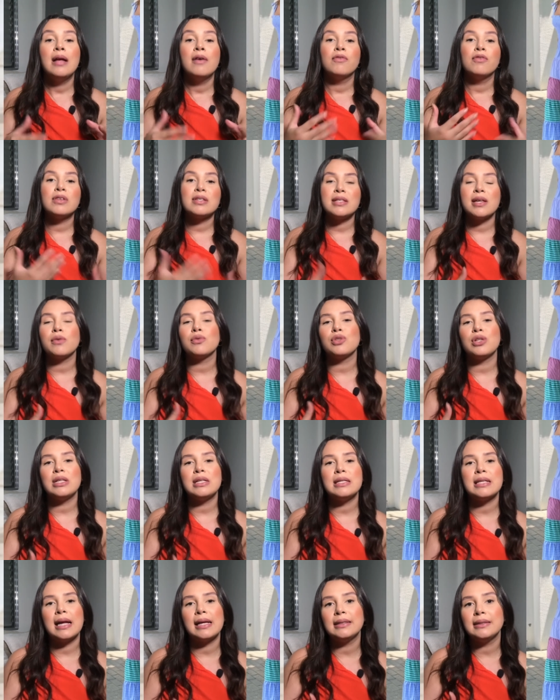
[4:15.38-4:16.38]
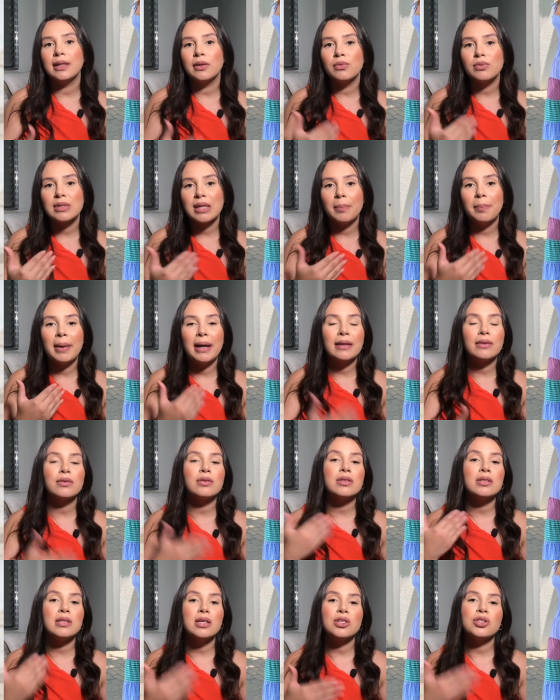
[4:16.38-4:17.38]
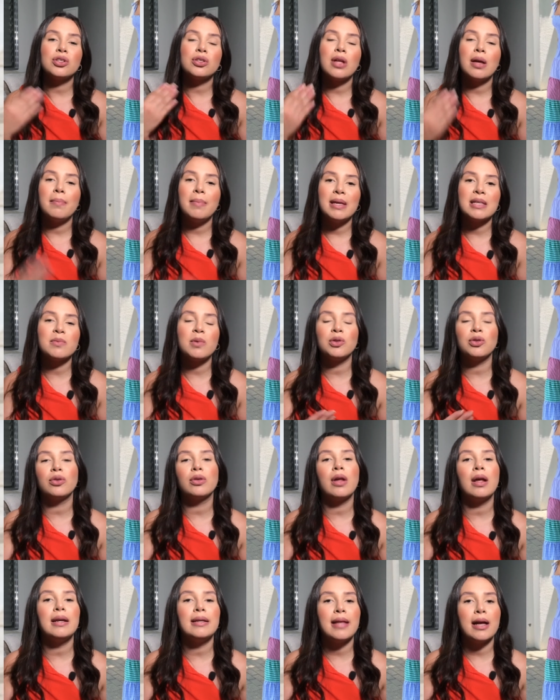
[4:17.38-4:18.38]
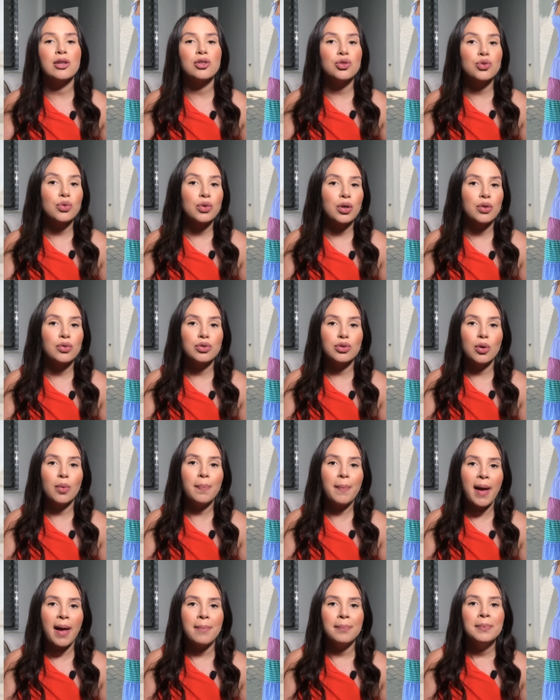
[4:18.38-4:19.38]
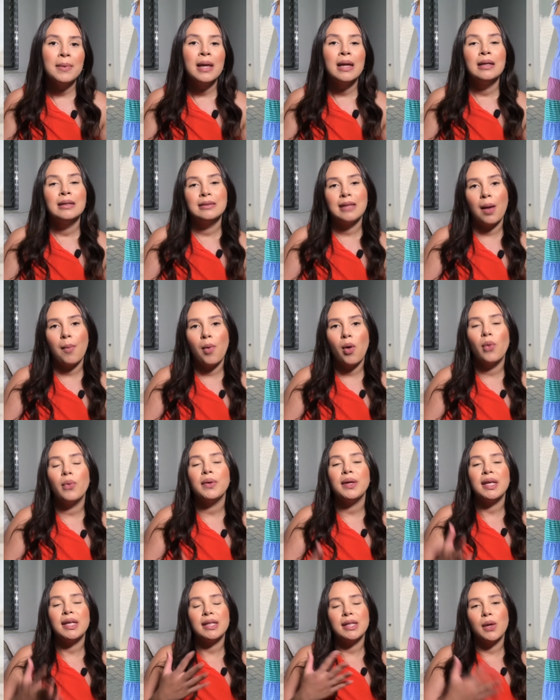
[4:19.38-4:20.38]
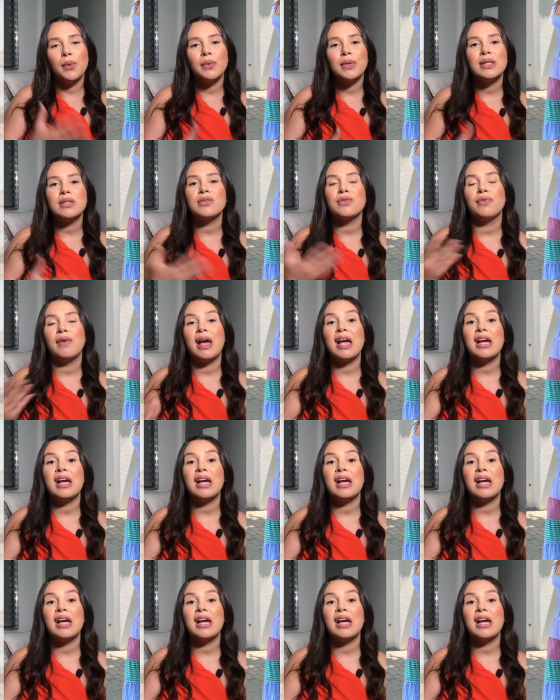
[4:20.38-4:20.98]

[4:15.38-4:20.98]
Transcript: você utilizar então um sapato que seja da mesma tonalidade do que o seu pé tá bom? Então isso vai